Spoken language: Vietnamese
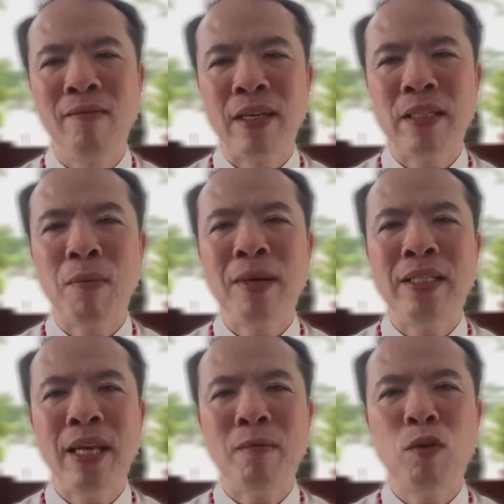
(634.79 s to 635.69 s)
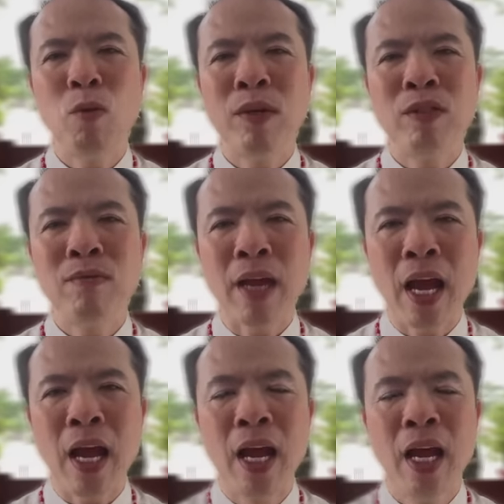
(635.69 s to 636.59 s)
và trong anh chị em xung quanh chúng
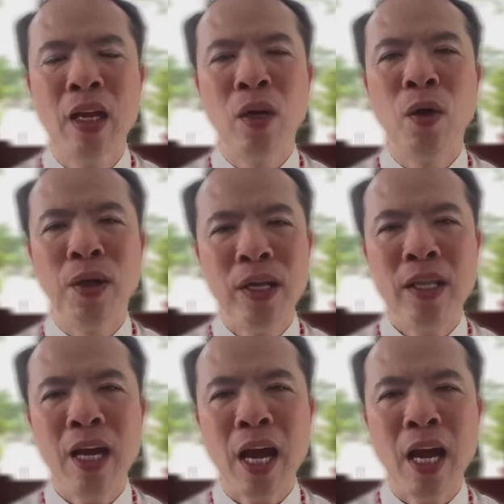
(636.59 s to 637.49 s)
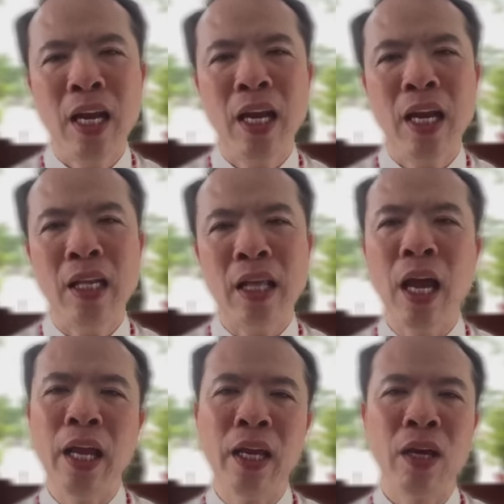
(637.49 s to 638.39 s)
ta rồi ý thứ hai là là
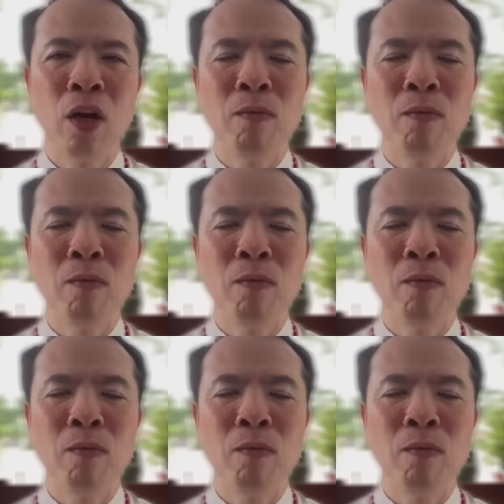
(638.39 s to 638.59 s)
thầy